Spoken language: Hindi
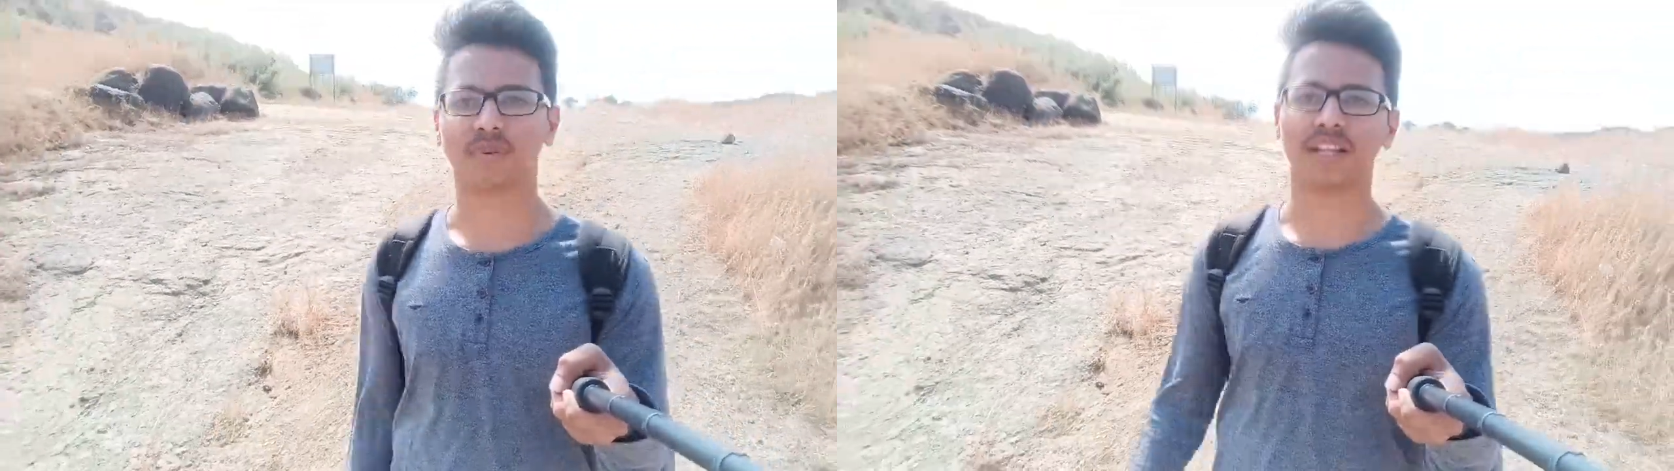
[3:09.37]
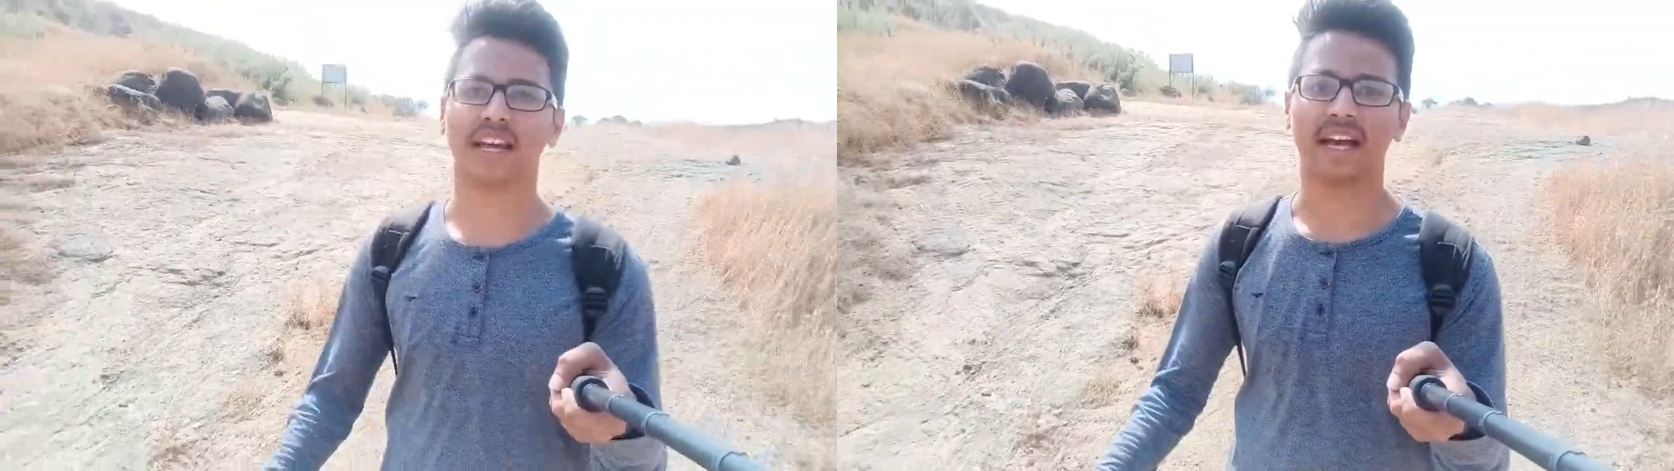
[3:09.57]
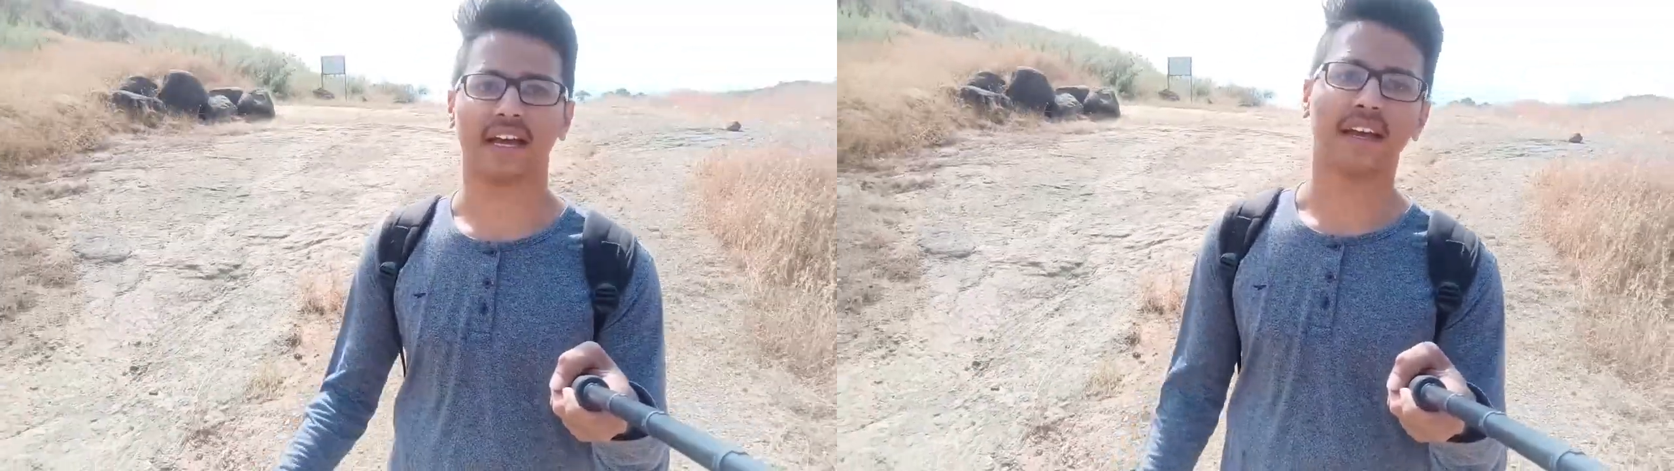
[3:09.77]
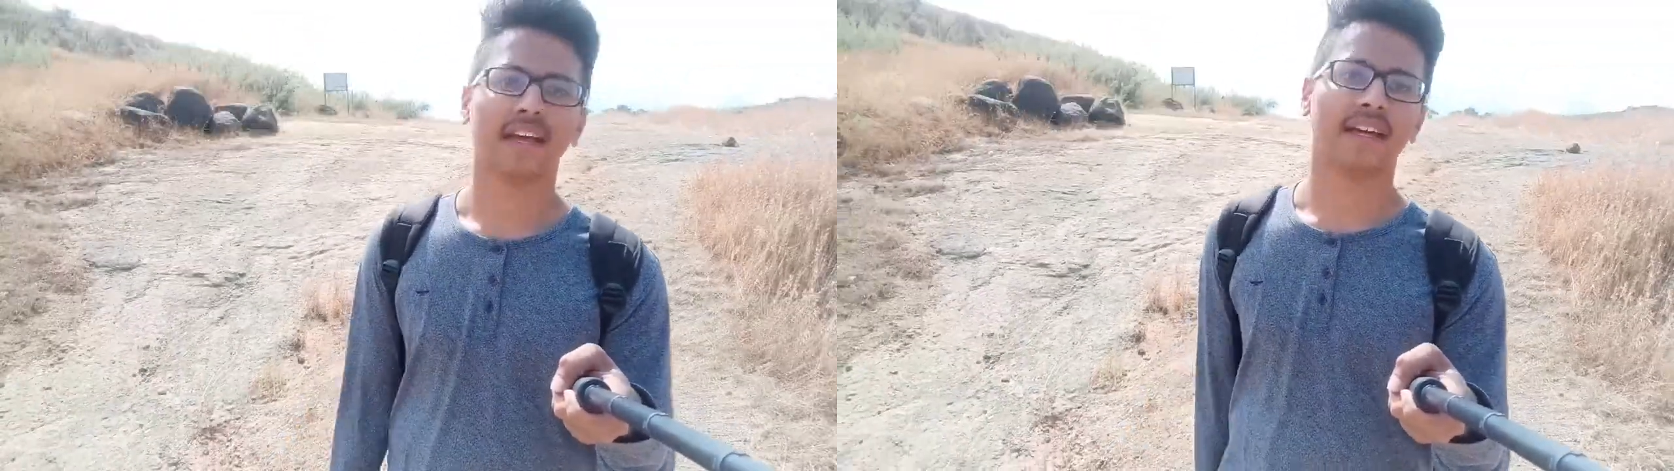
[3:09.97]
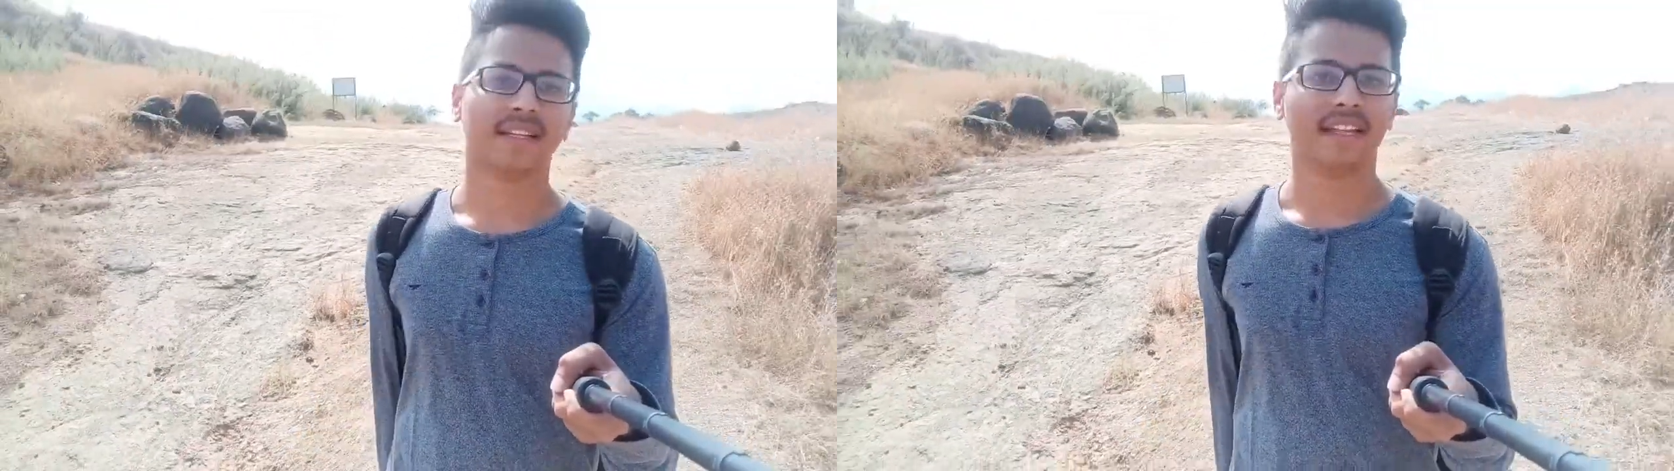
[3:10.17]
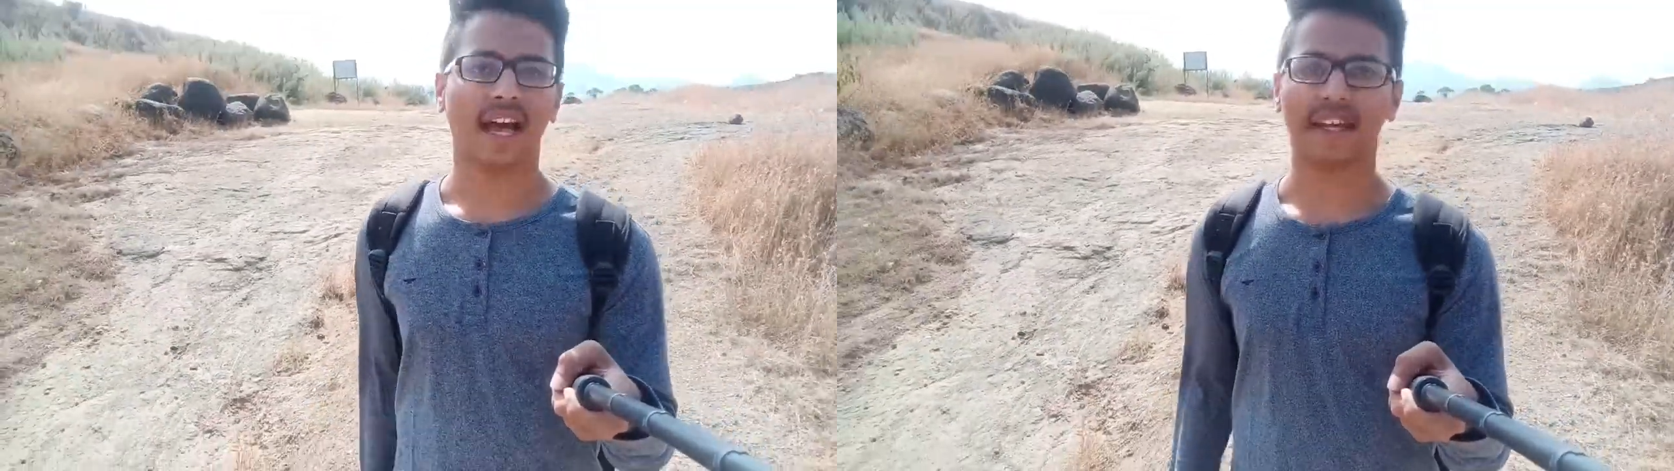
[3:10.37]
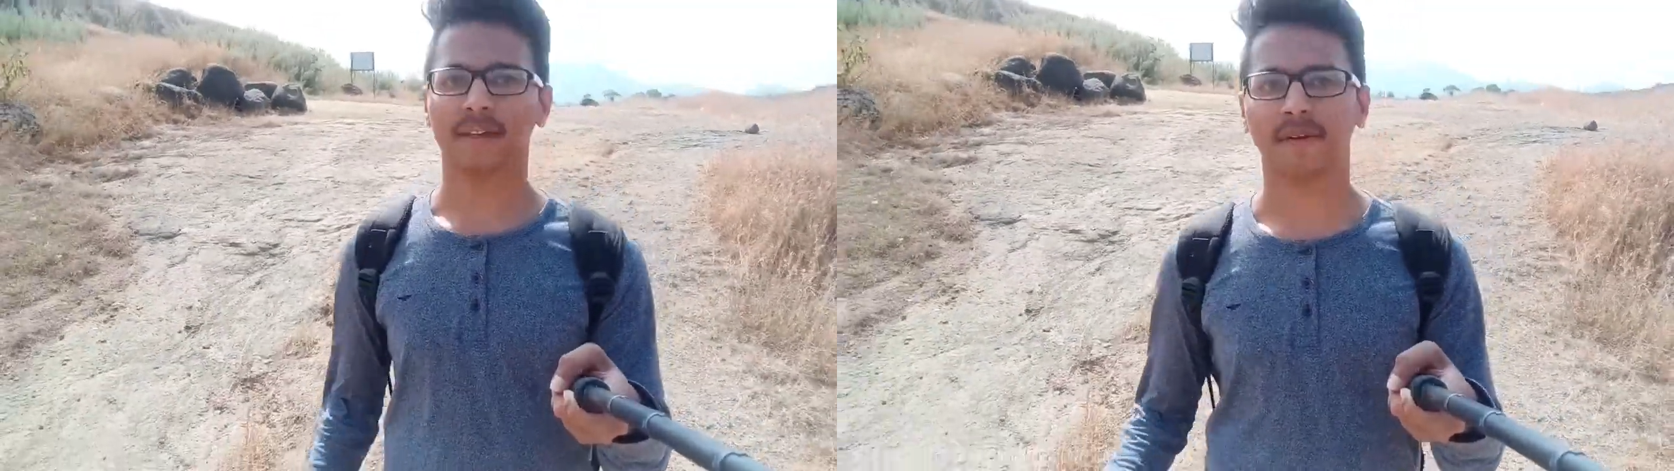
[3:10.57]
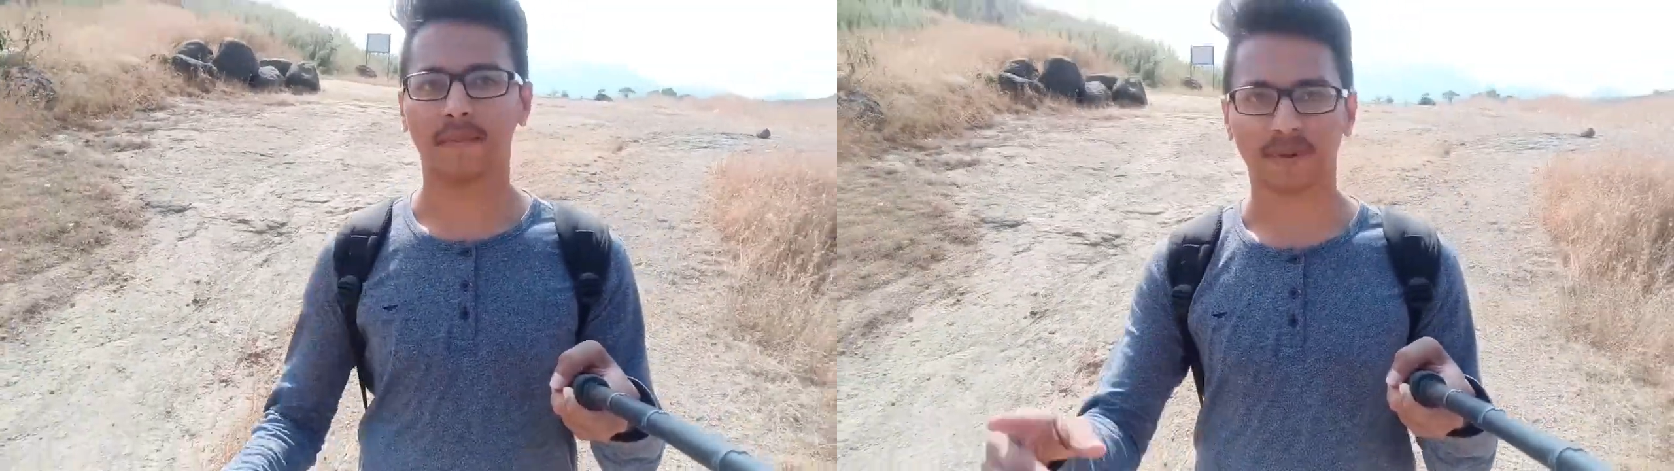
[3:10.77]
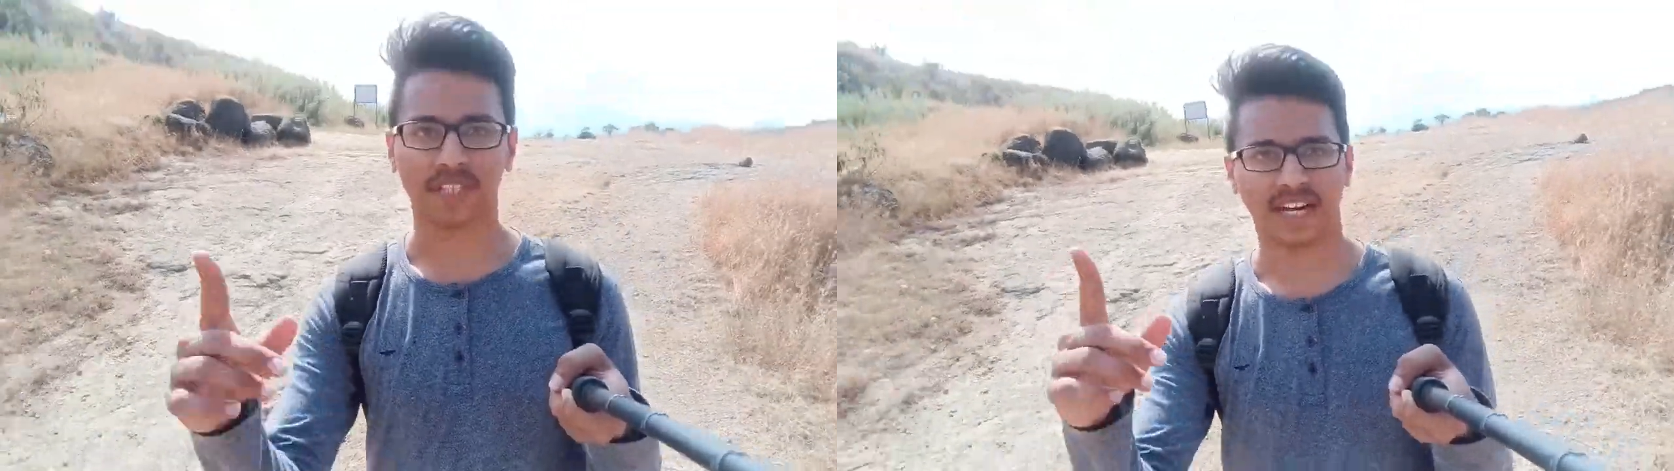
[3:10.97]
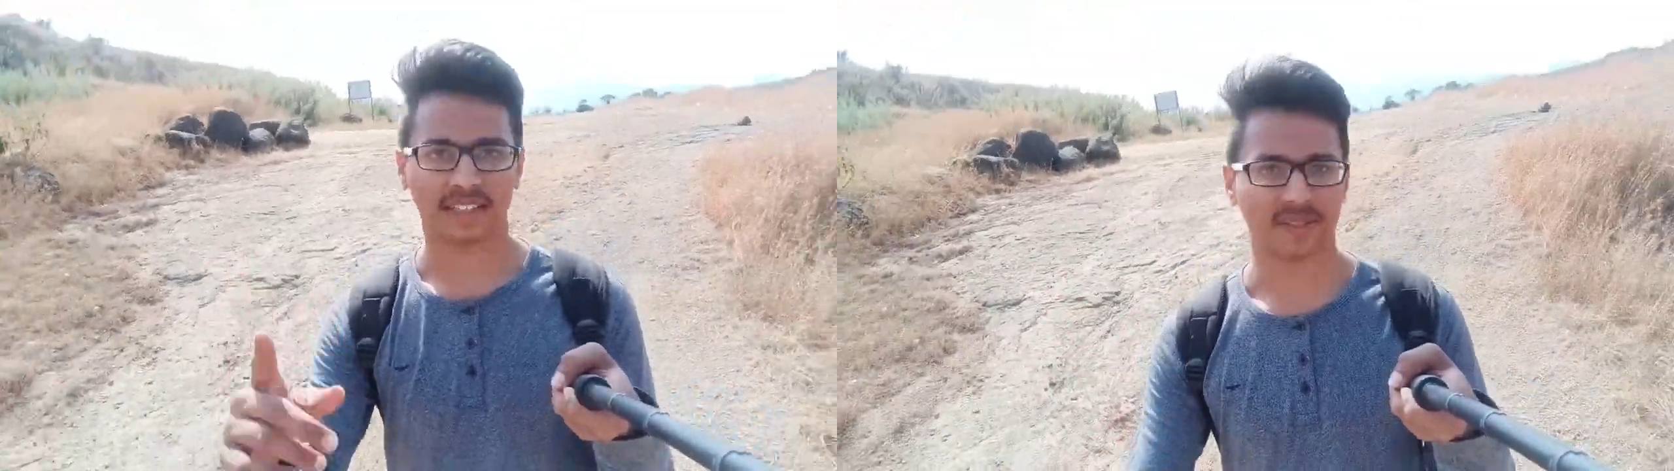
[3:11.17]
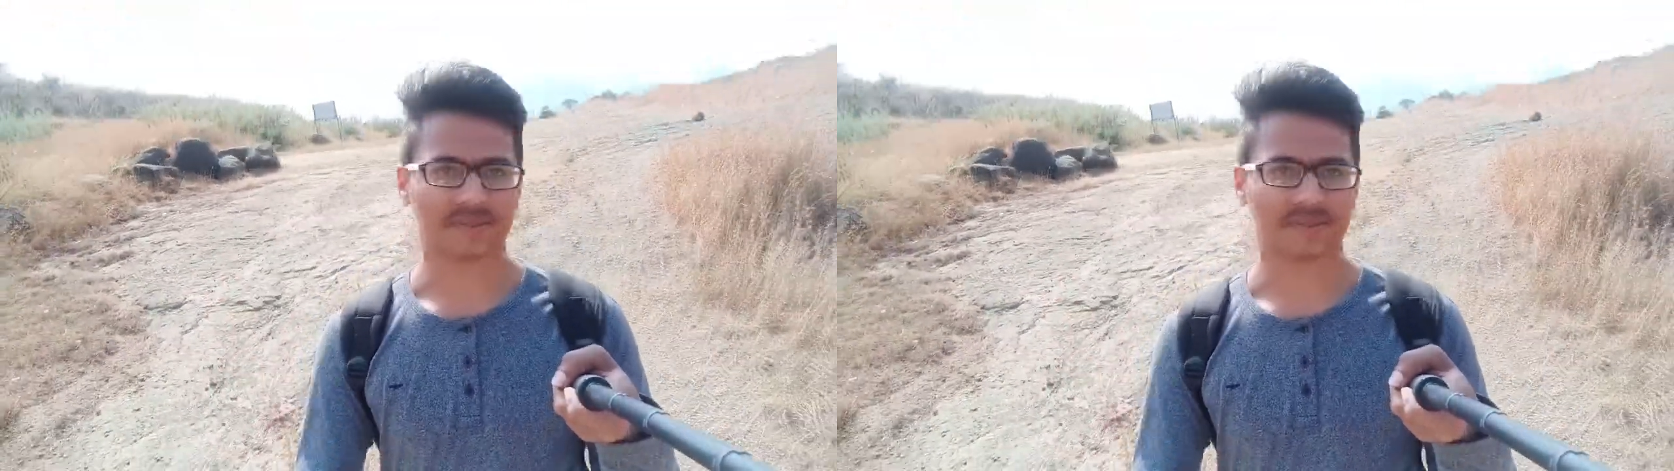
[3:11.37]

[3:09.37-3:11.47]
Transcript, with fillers: बढ़िया है आइए मैं आपको दिखाता